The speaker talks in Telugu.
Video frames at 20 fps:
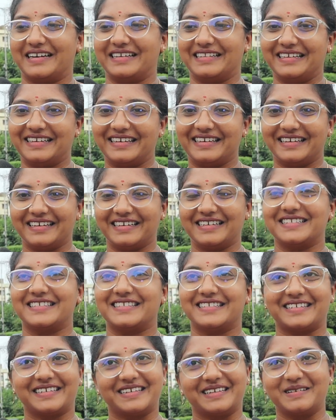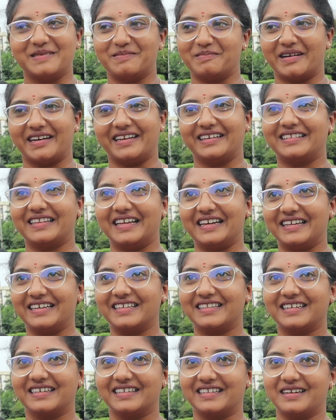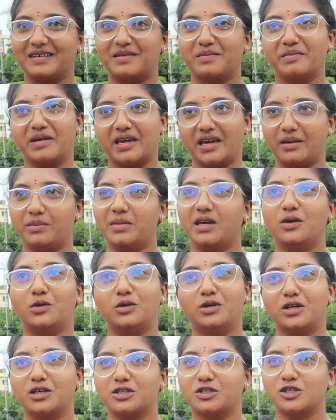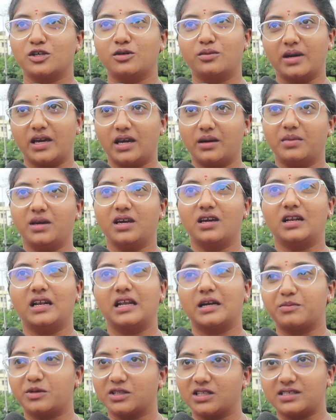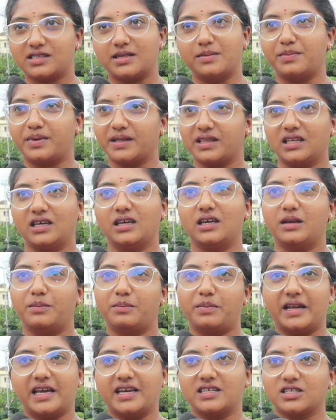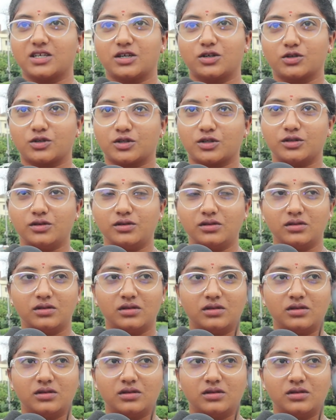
అది మనకు తెలియదు కదా మేబీ ఉండొచ్చు మేబీ లేకపోతే సింపతి ప్లే చేయొచ్చు